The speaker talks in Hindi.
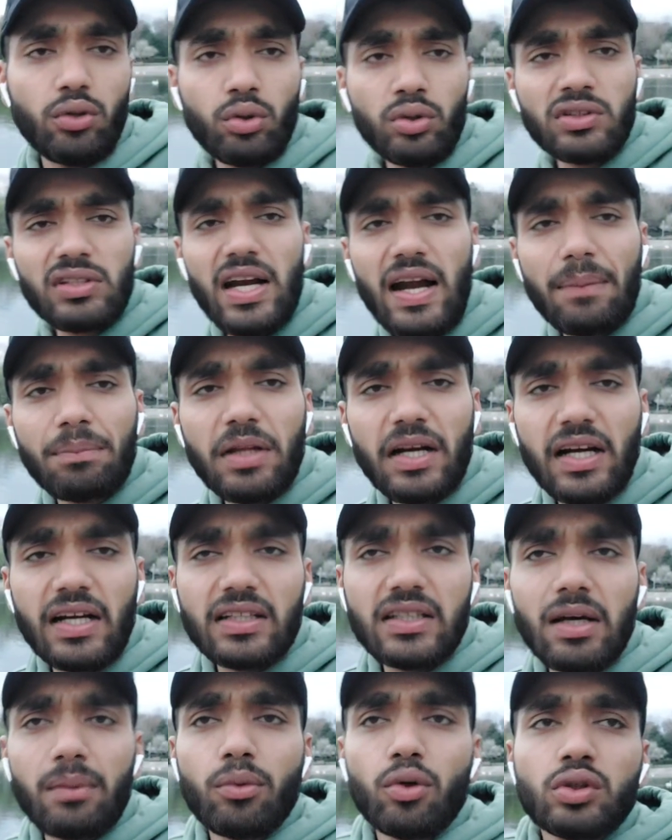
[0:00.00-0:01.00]
दोस्त रबता
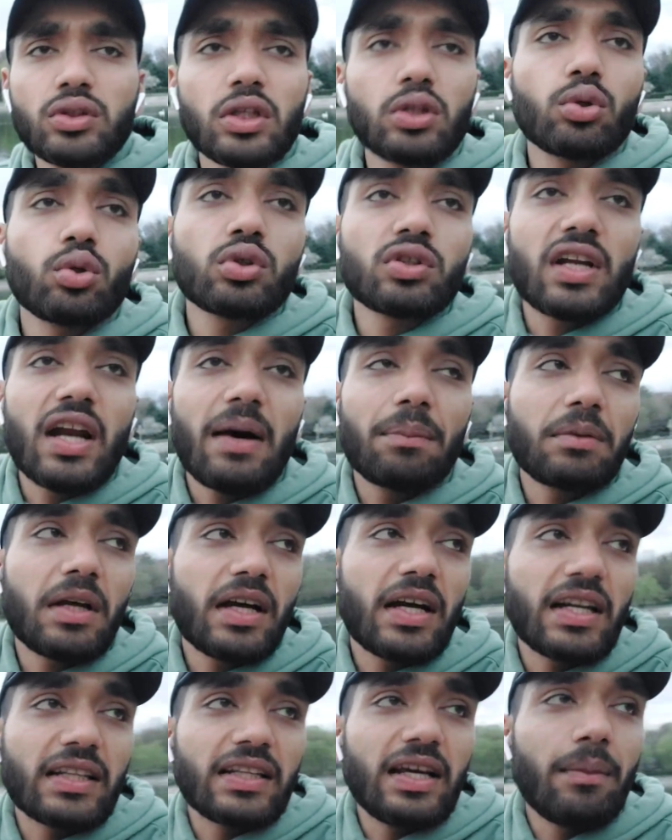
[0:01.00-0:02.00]
करते हैं बहुत से दोस्त
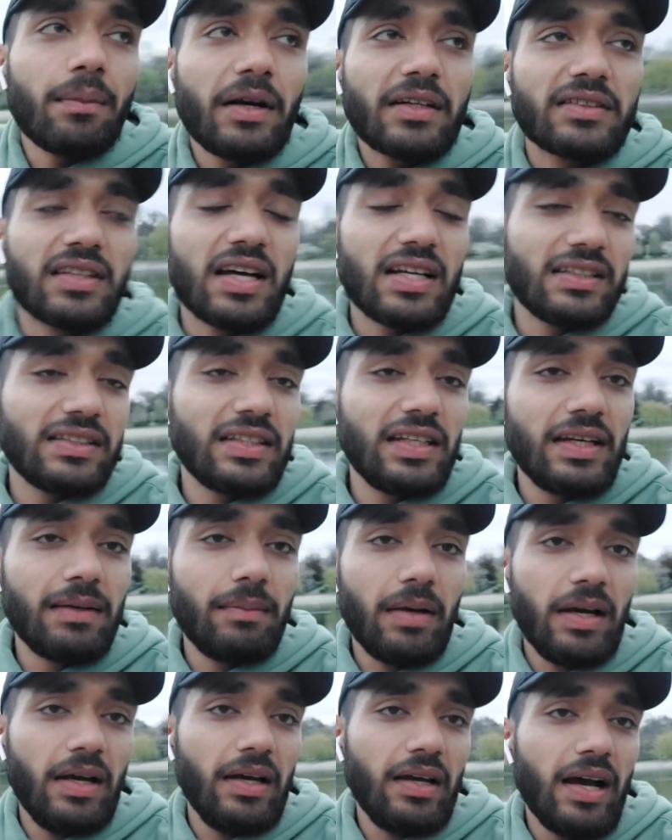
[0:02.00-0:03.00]
रबता करते हैं पाकिस्तान से
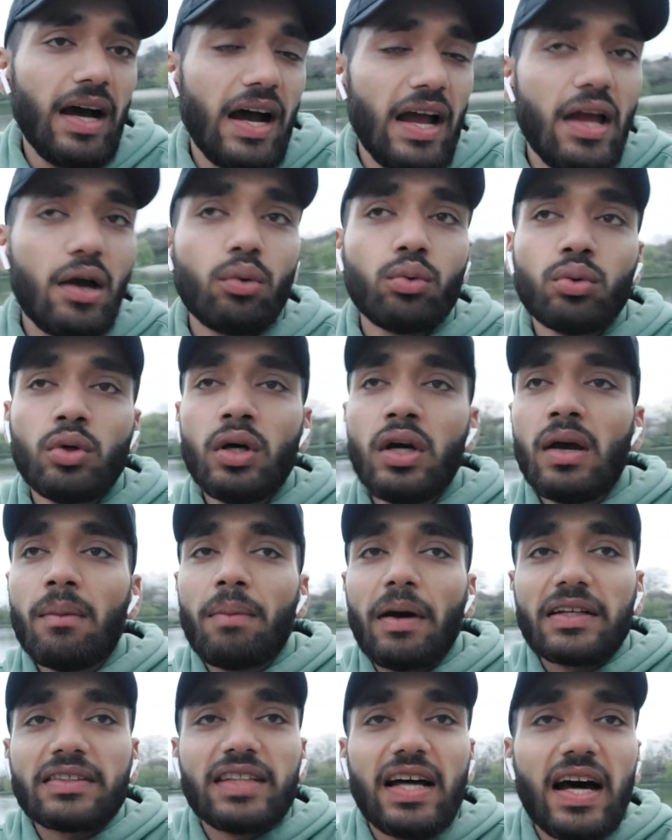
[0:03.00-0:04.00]
आया हूँ
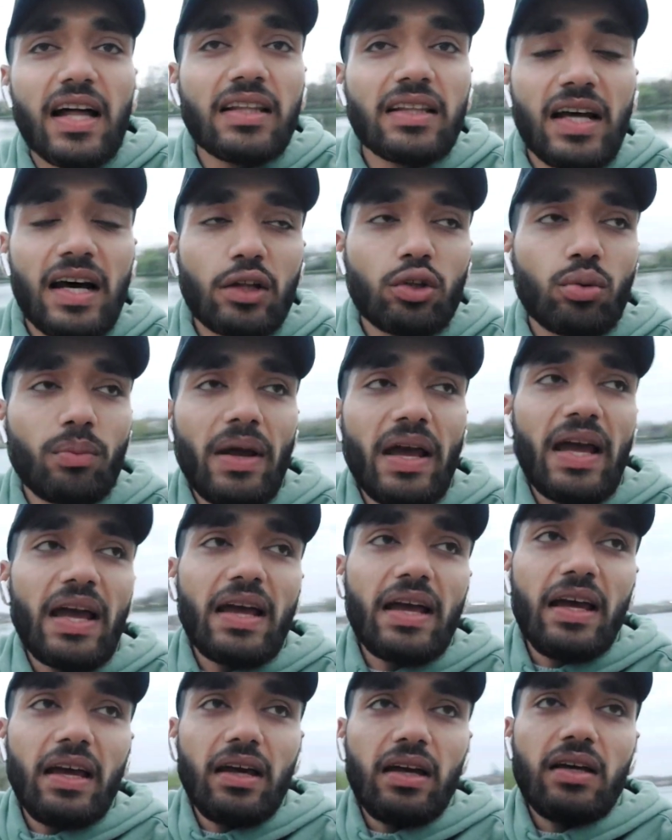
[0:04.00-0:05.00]
पाकिस्तान था तो मैं
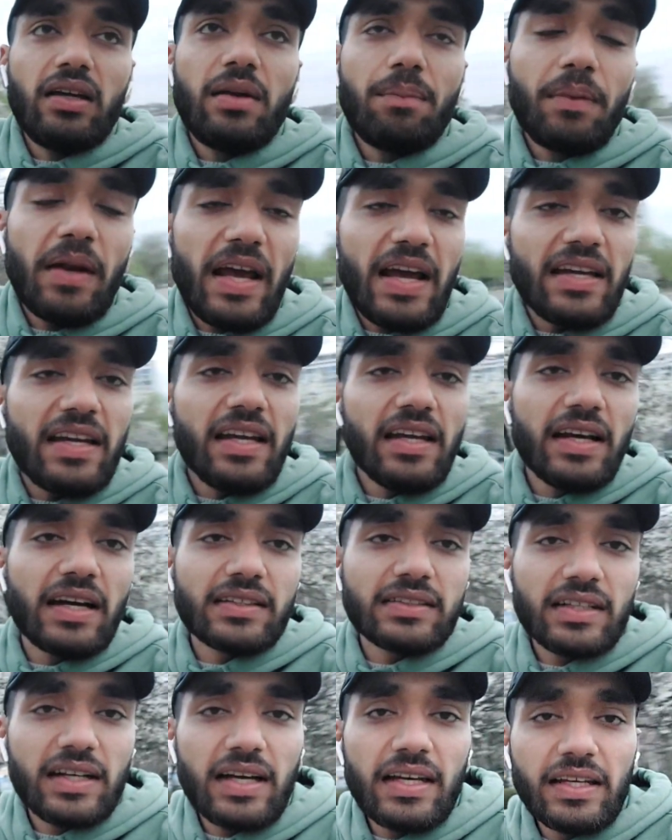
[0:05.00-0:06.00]
रिप्लाई नहीं
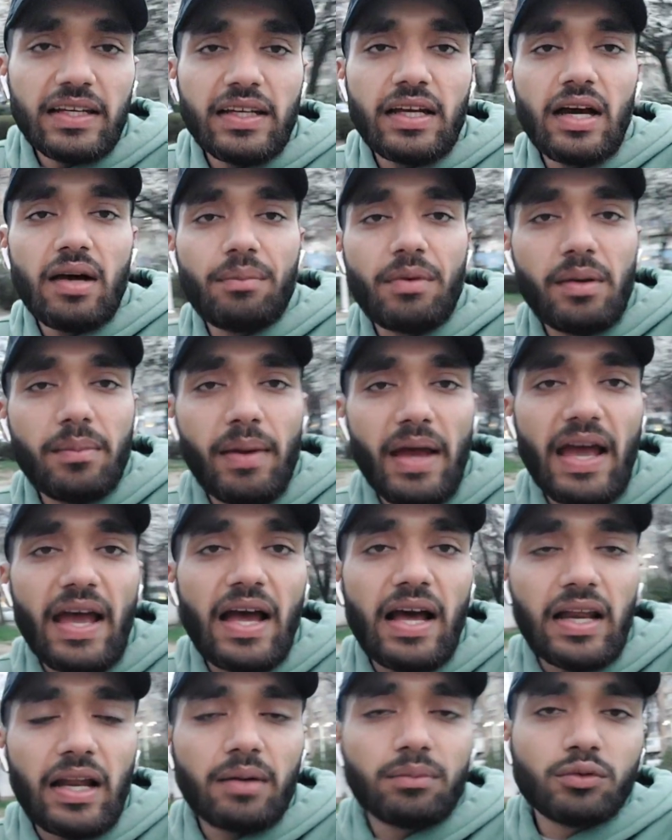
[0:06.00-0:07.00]
कर सका लेकिन अभी मैं
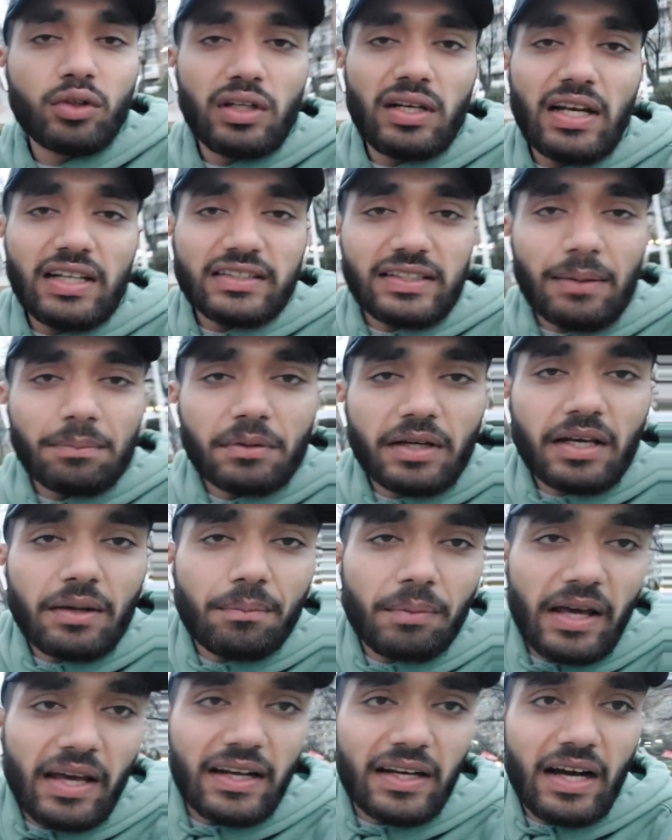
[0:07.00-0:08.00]
अलहमदिल्ला सब के
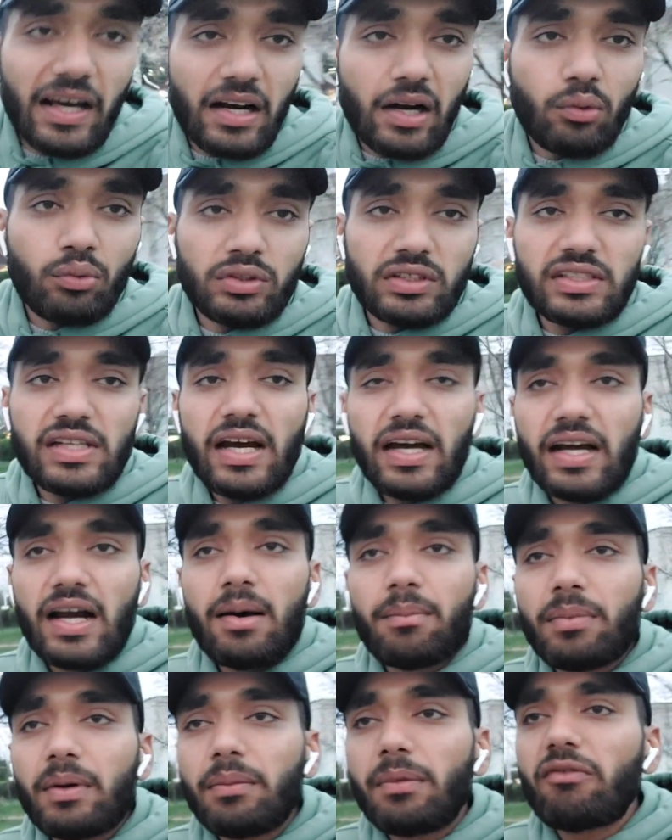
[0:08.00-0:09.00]
रिप्लाई कर रहा हूँ
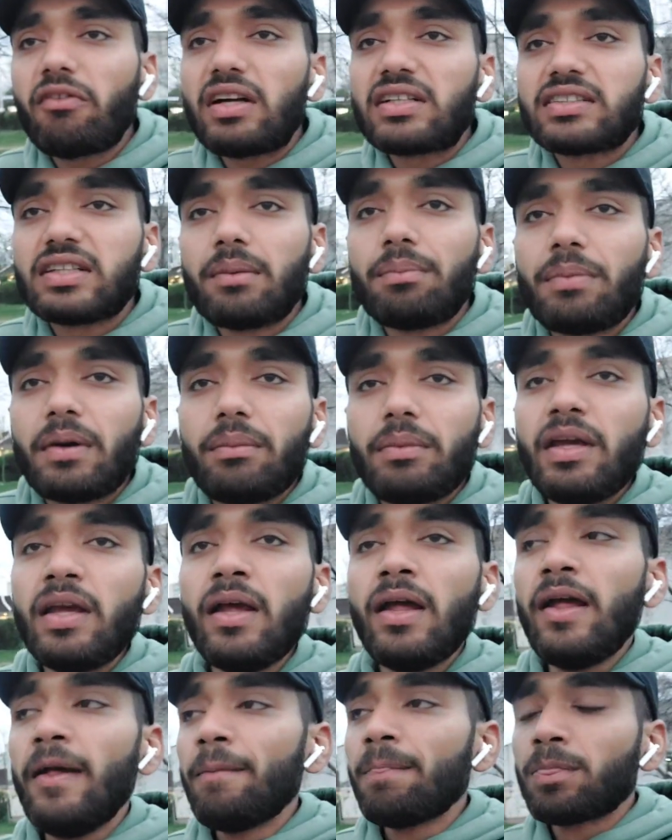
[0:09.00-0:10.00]
इंस्टाग्राम पर भी व्हाट्सअप पर भी
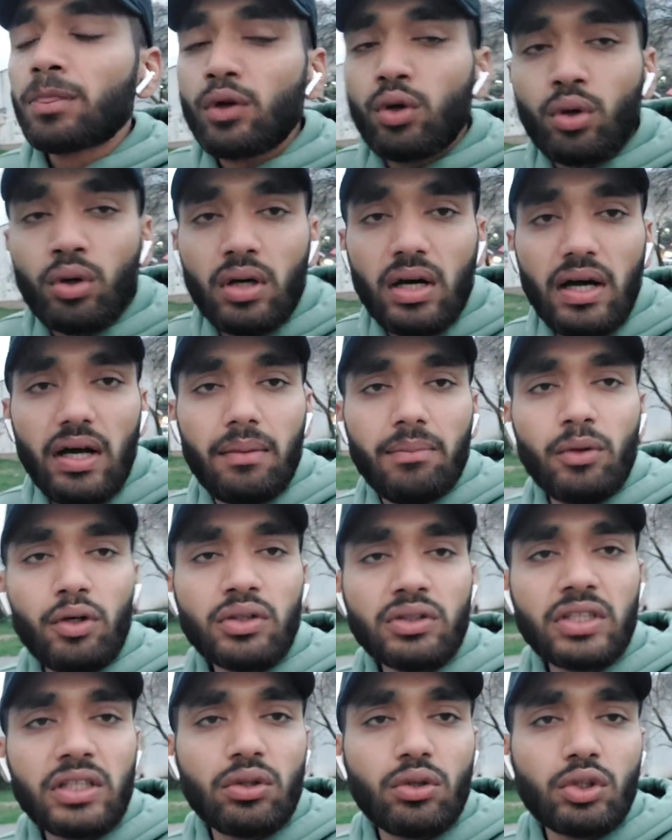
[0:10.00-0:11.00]
तो
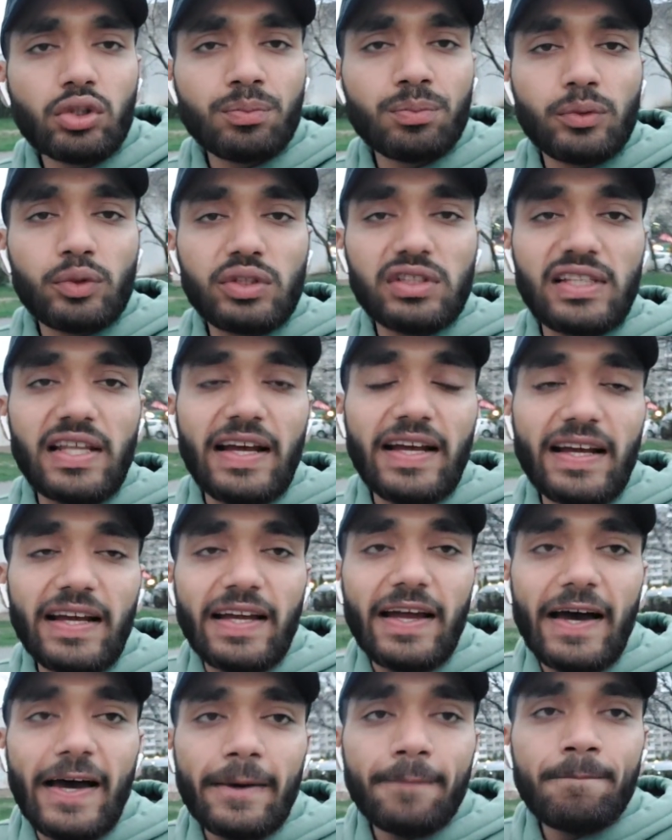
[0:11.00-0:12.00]
बहुत से दोस्त पूछते हैं
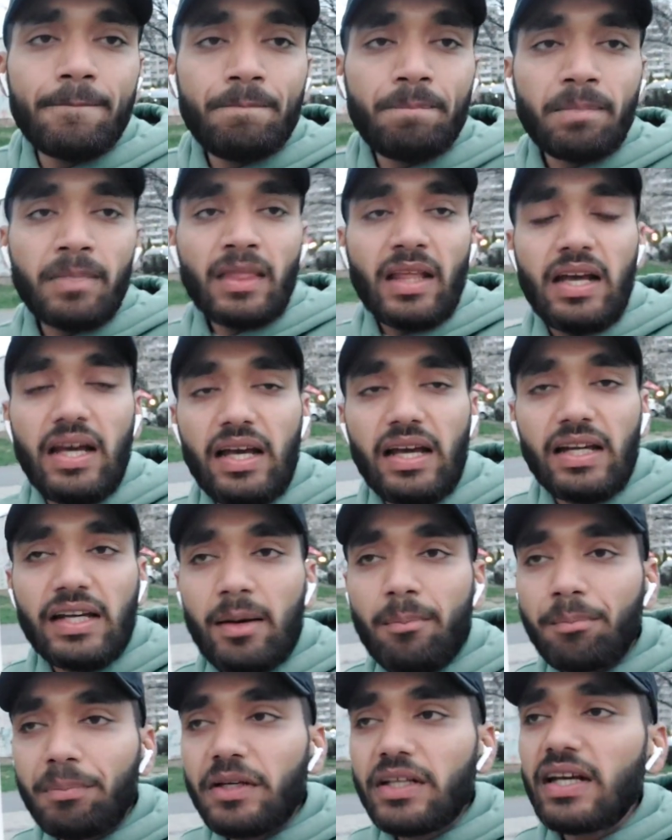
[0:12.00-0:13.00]
कि यार
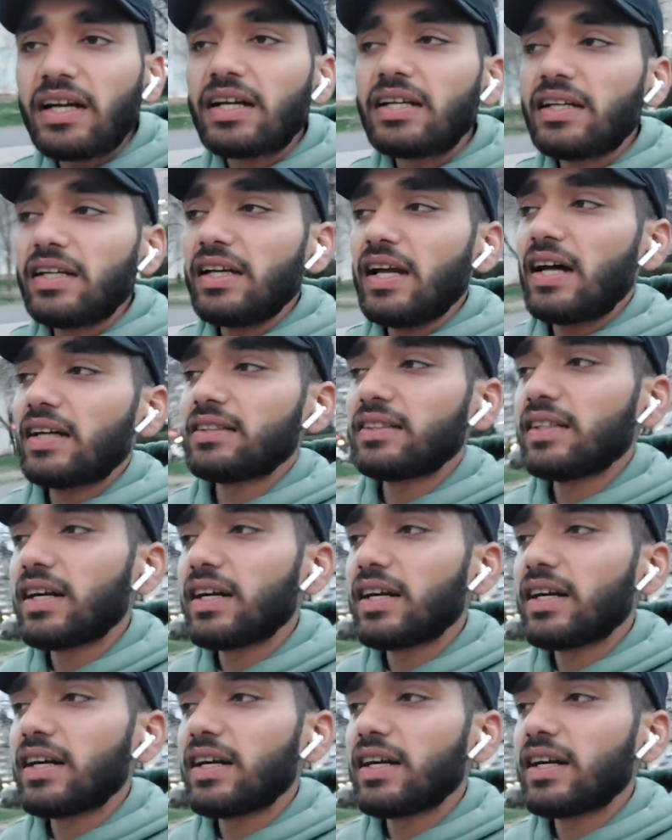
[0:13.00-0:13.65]
कंपनी अगर